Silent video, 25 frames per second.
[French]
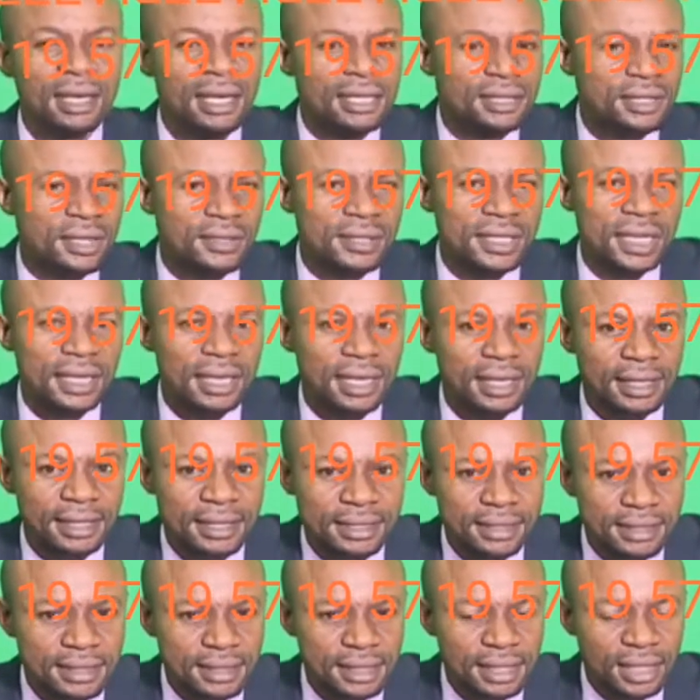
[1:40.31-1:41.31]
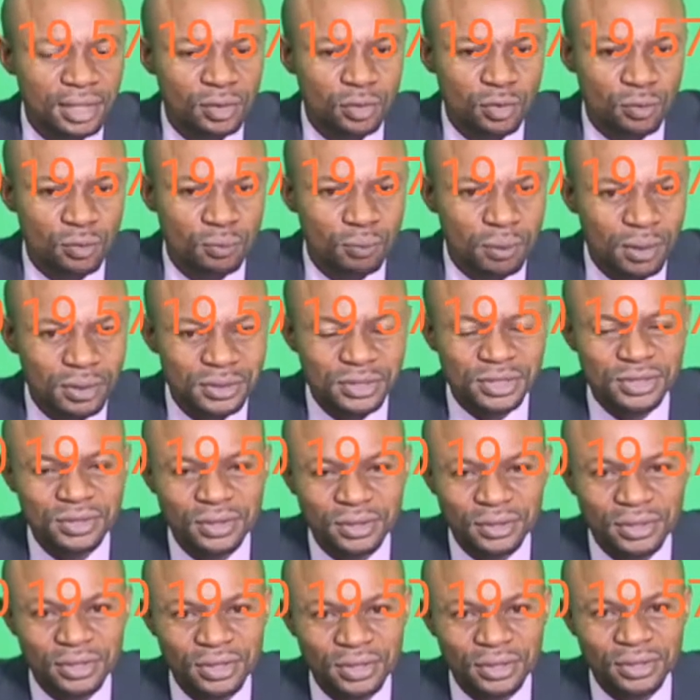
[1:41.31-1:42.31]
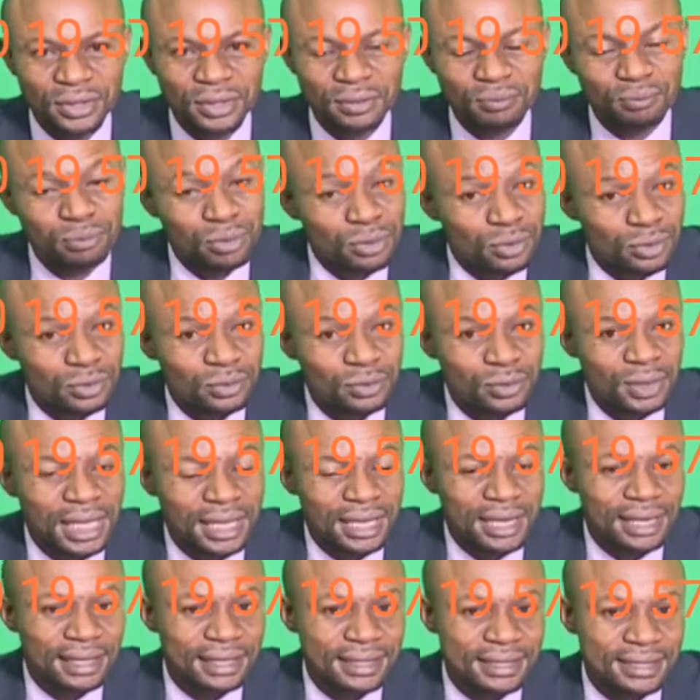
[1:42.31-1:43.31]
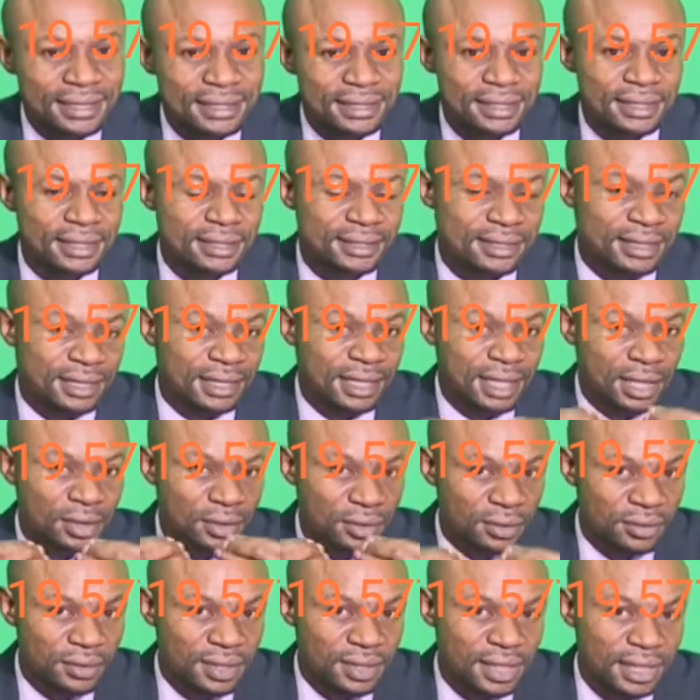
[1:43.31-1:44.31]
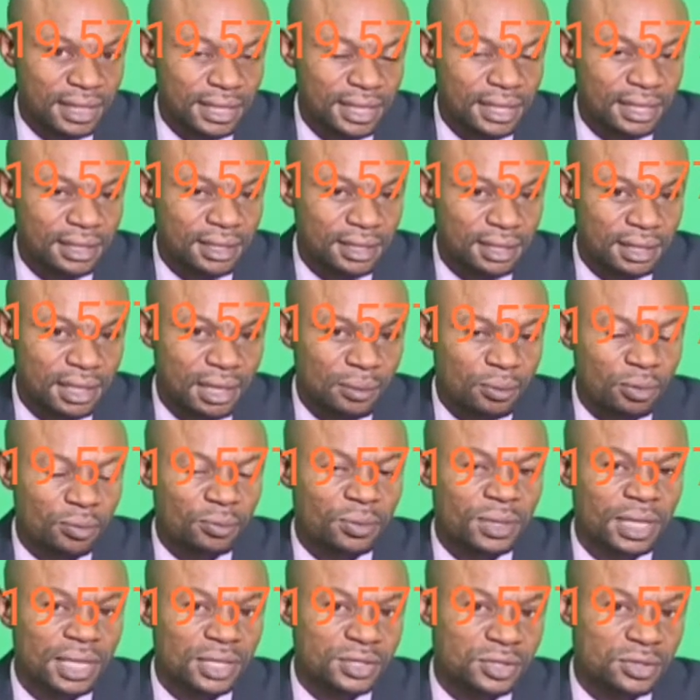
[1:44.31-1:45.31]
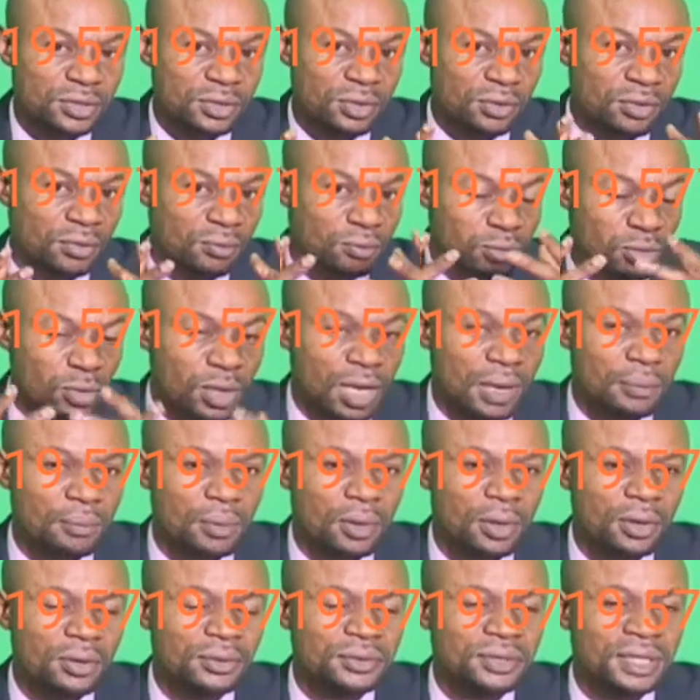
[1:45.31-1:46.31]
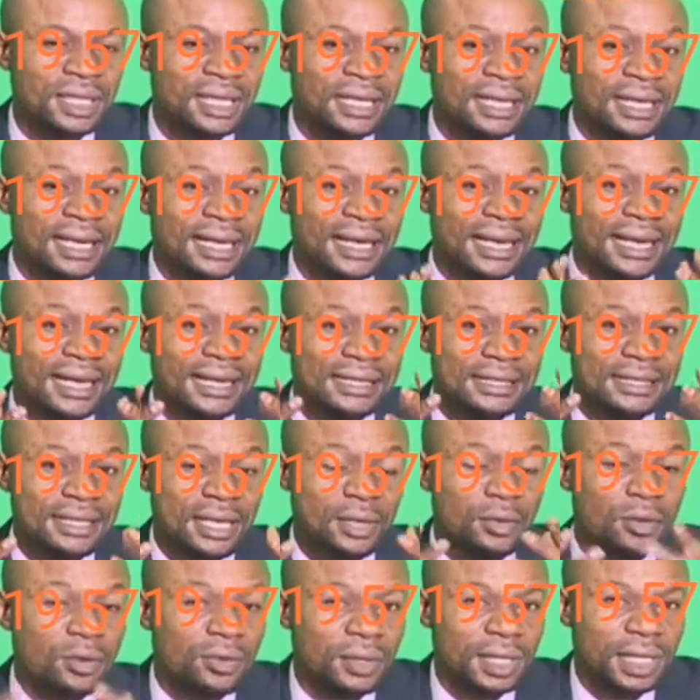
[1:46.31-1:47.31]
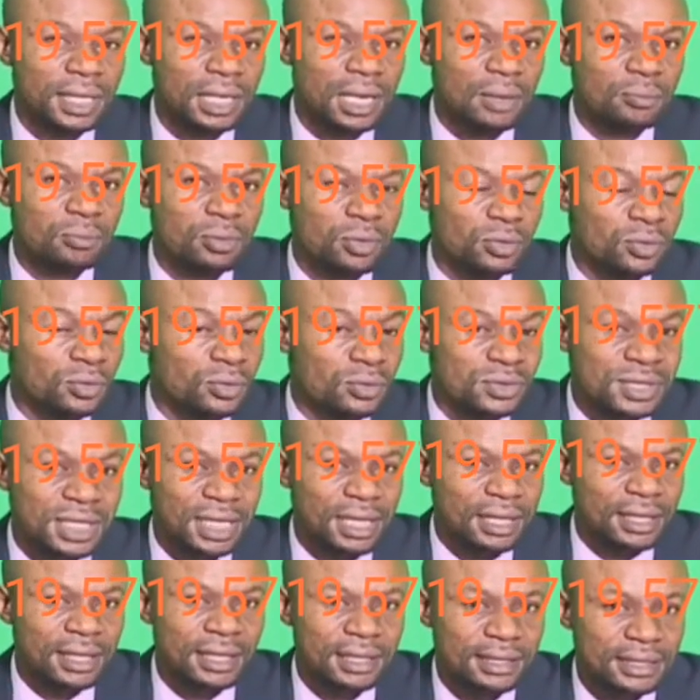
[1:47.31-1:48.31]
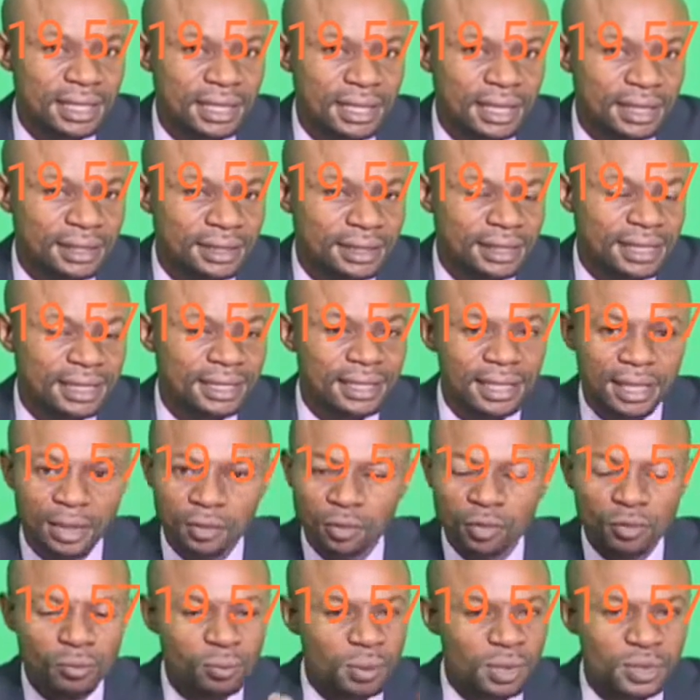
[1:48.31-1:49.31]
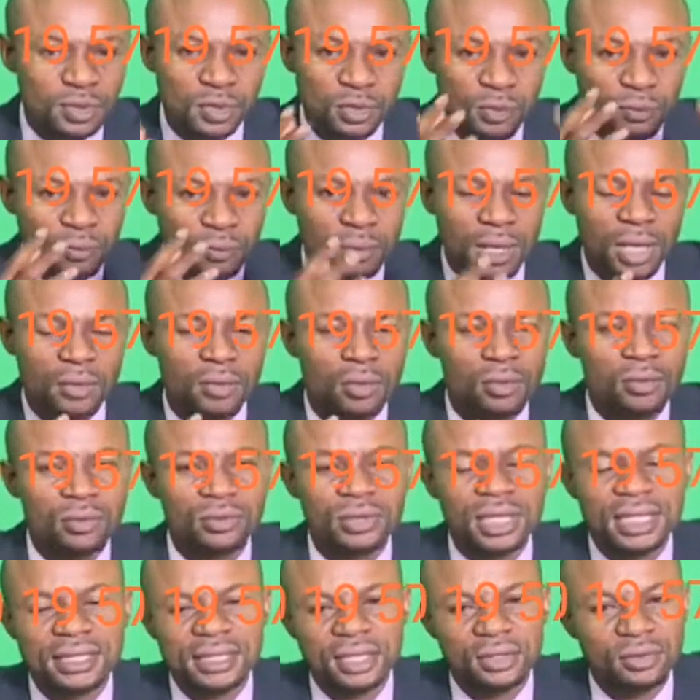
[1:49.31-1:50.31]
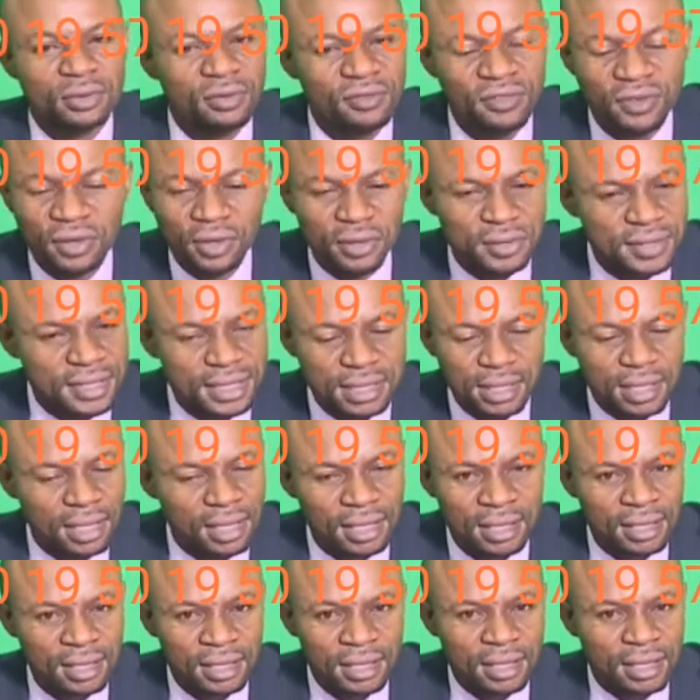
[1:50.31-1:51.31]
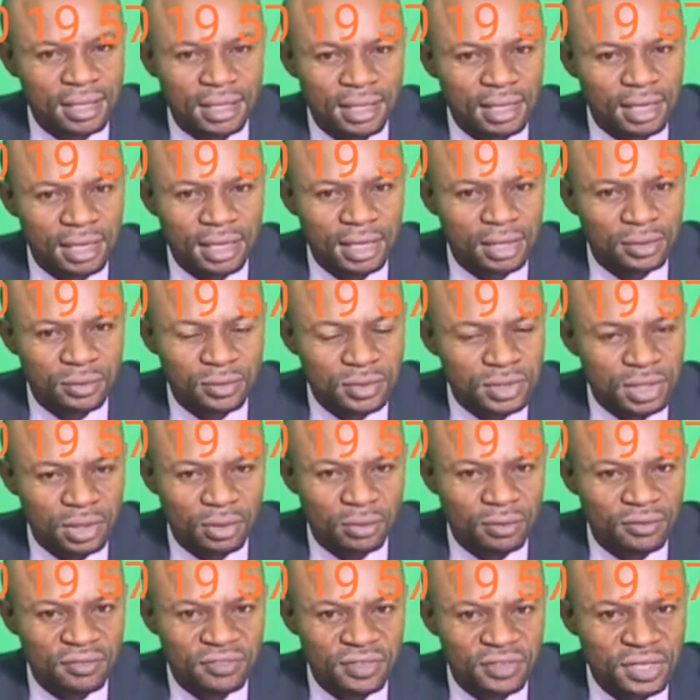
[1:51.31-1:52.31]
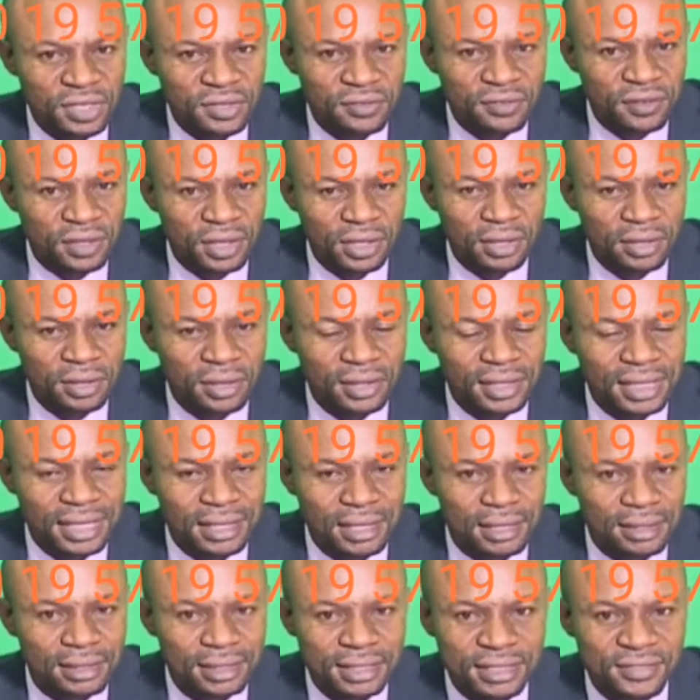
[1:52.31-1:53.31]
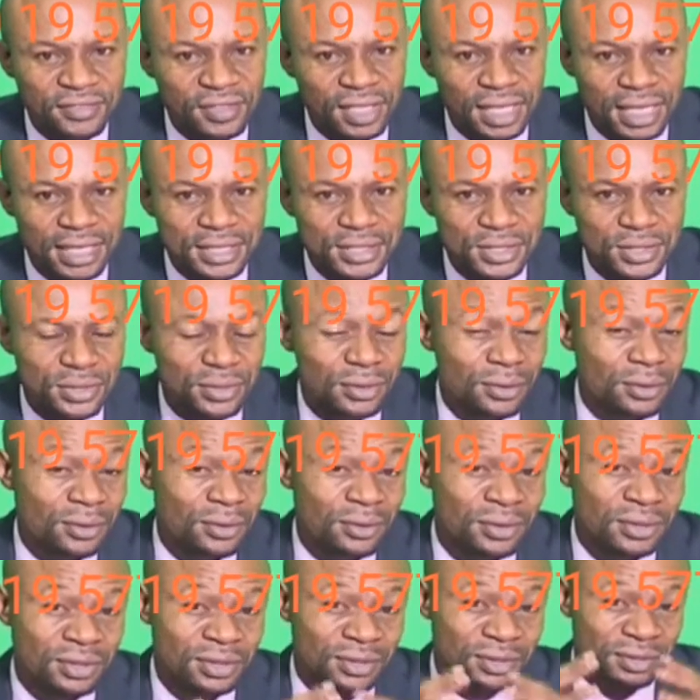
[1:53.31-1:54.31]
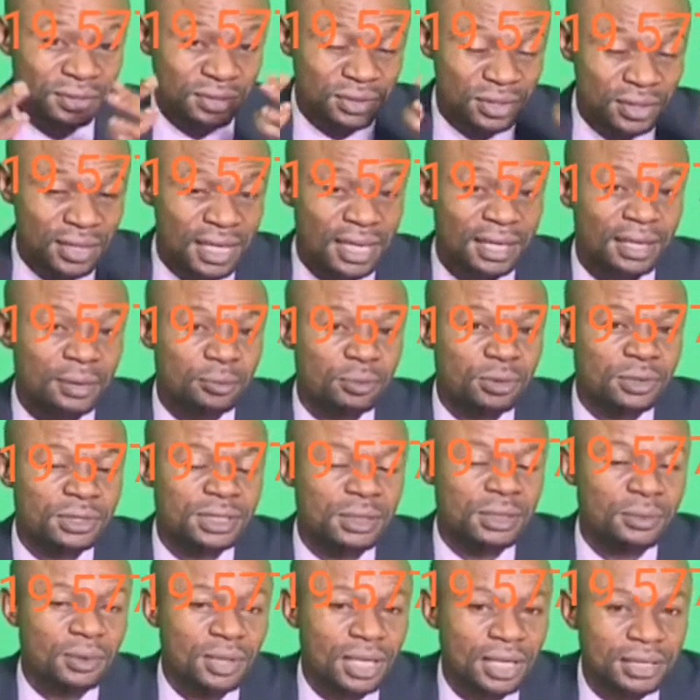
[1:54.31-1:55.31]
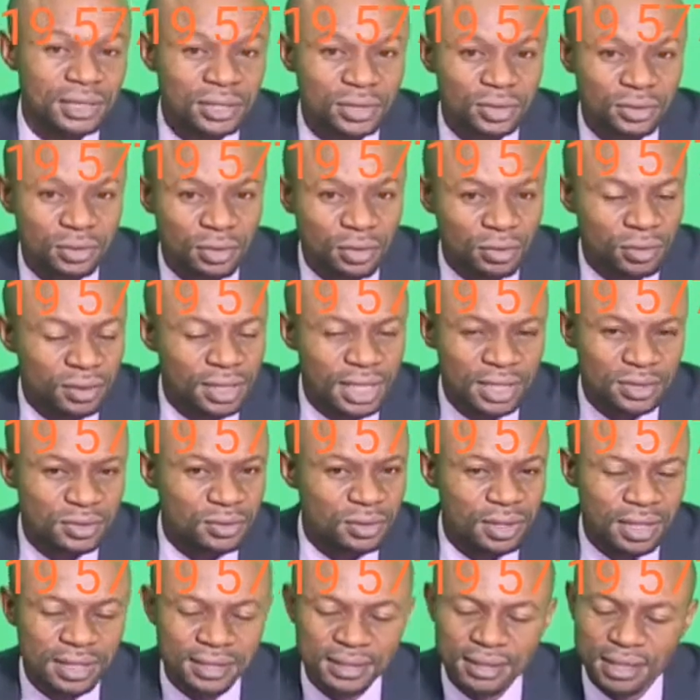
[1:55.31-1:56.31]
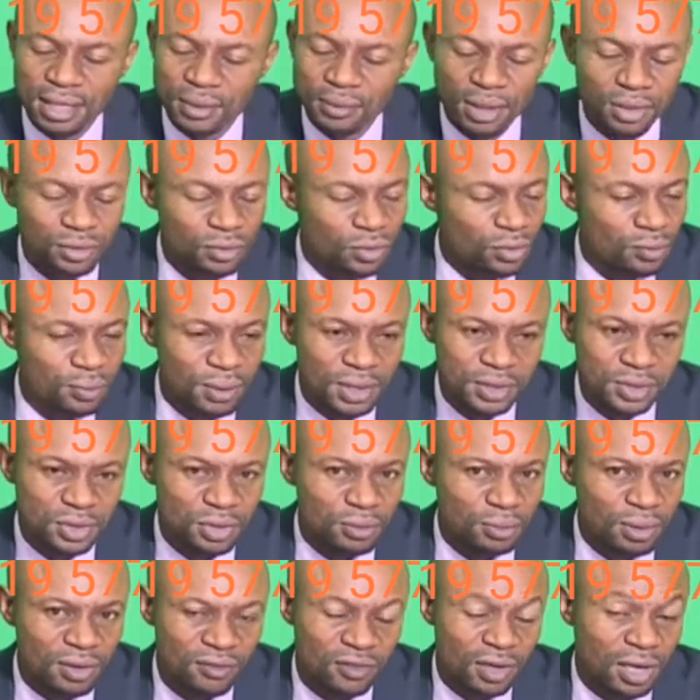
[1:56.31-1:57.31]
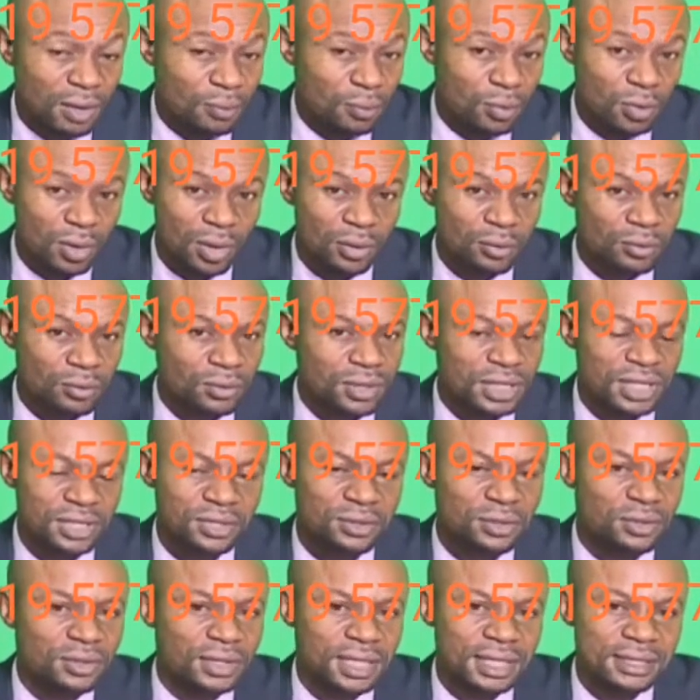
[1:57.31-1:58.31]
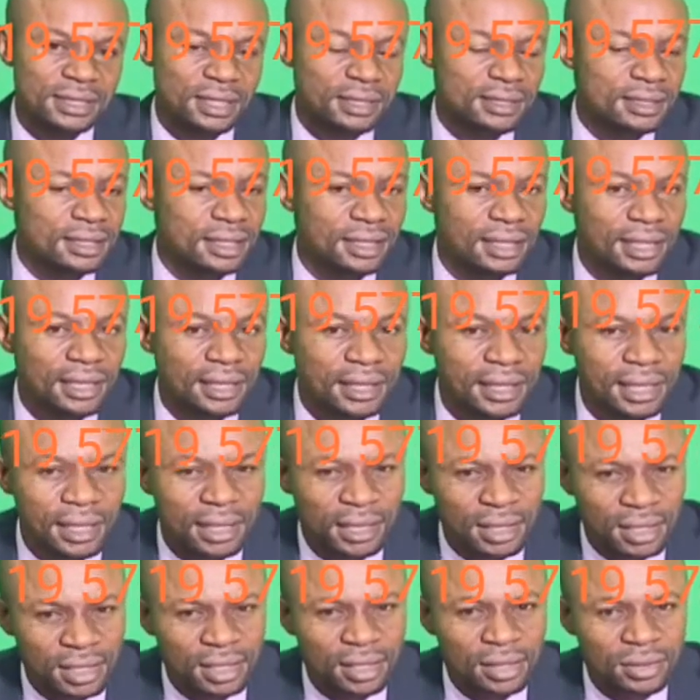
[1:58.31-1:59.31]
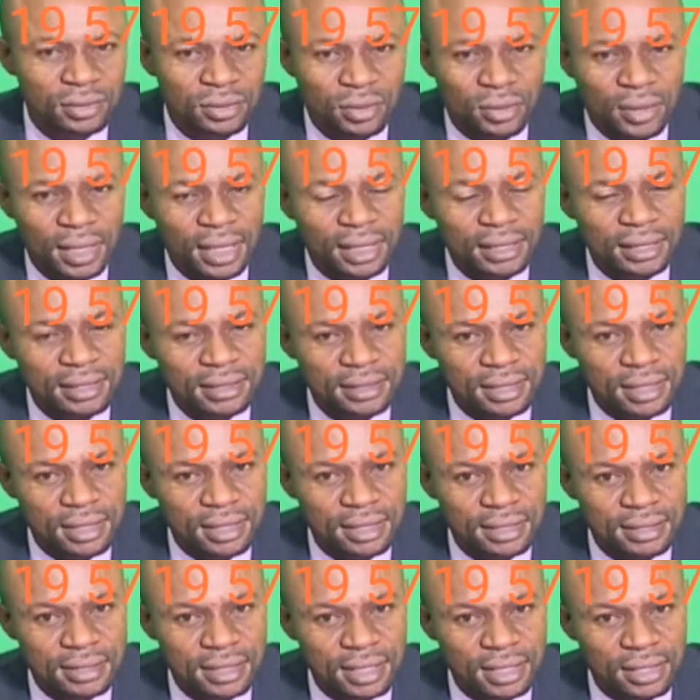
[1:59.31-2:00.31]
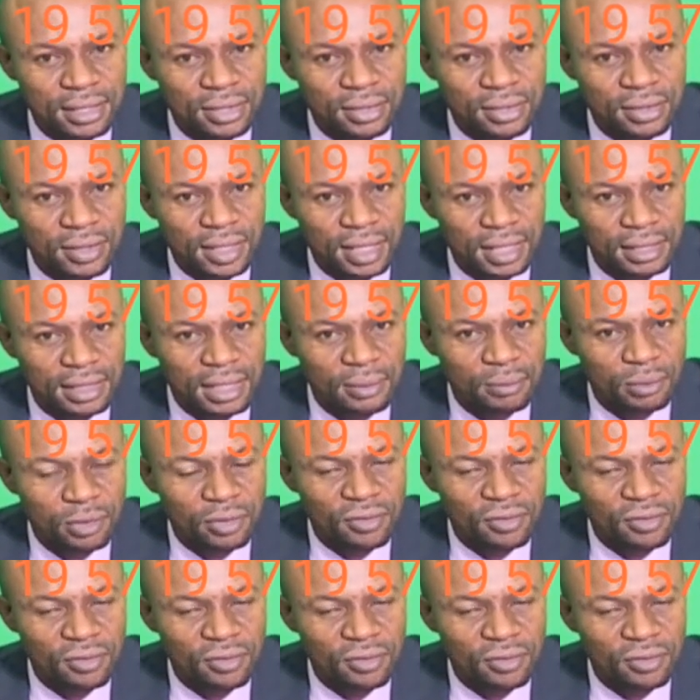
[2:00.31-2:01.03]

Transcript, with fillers: Et sans Eucharistie, nous pensons que pour nous, l'Eucharistie, c'est les concrets que la population pourra prendre. Et ces concrets-là, pour nous, c'est l'énergie électrique. Et nous ne pensons pas qu'au cours de cette conférence-là, euh, nous allons vivre euh, l'électrification de la République démocratique du Congo dans son ensemble, nous ne pensons pas. Voilà pourquoi nous disons que ça ne sert à rien d'organiser cette énième